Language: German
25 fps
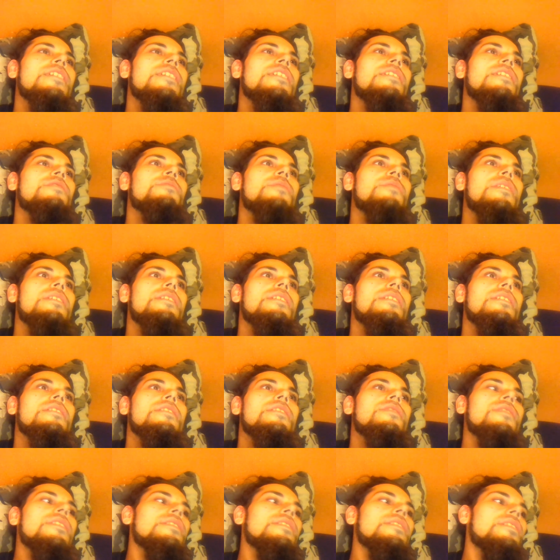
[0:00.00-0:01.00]
hoffe ich, dass der
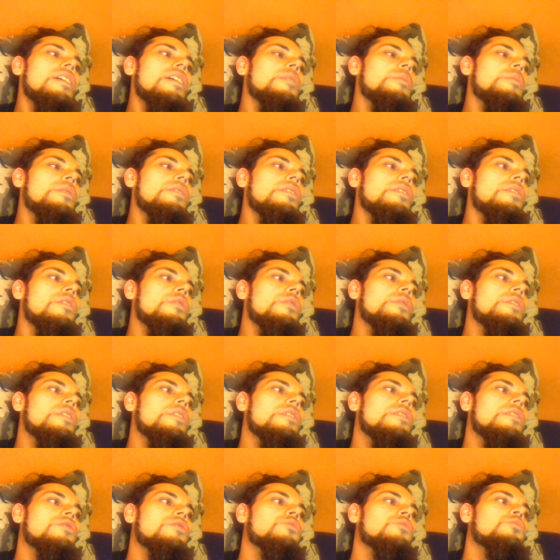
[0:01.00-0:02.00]
Stuhlgang dadurch irgendwie
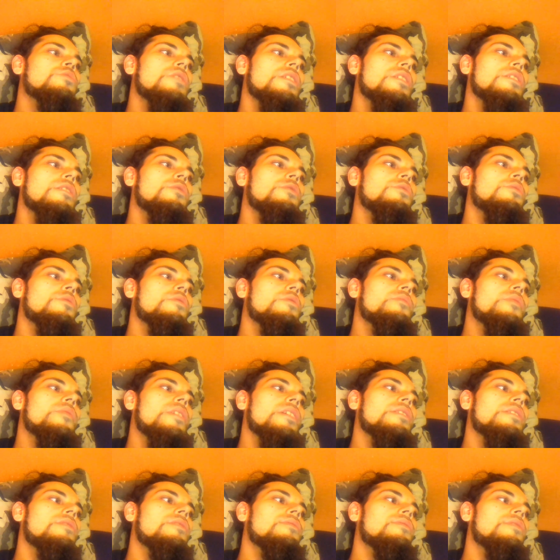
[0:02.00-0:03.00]
aktiviert äh, wird und werde dann
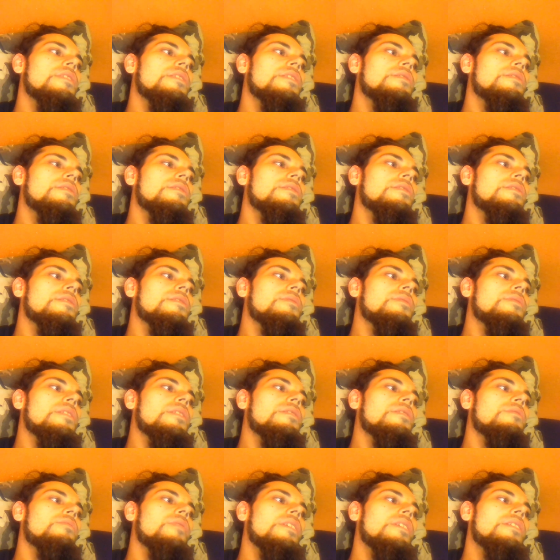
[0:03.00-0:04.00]
halt auch noch einen Einlauf
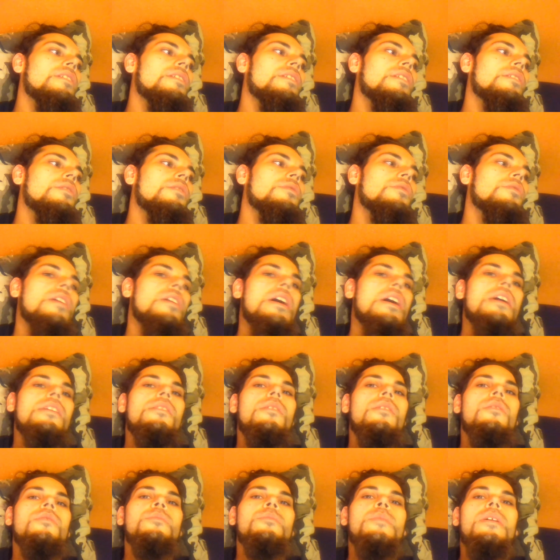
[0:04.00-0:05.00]
machen. Vielleicht muss
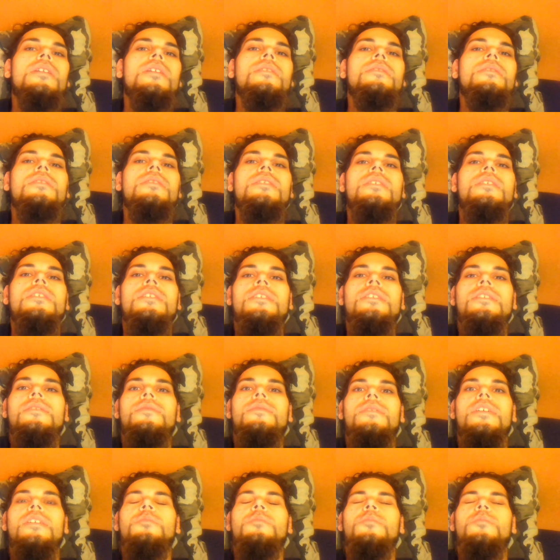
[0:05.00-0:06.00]
ich auch noch einen dritten Tag mit
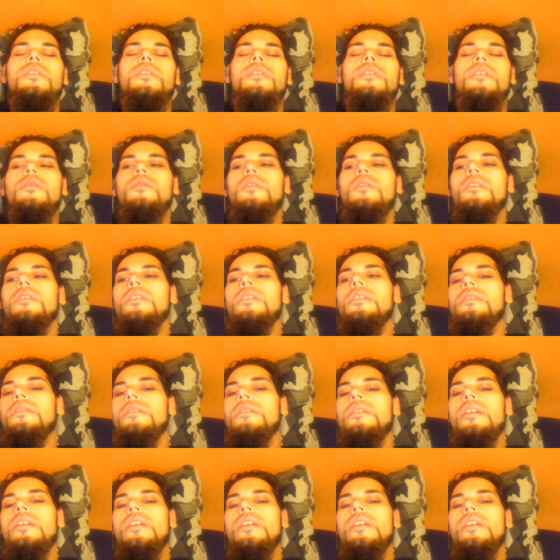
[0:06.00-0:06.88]
fester Nahrung machen.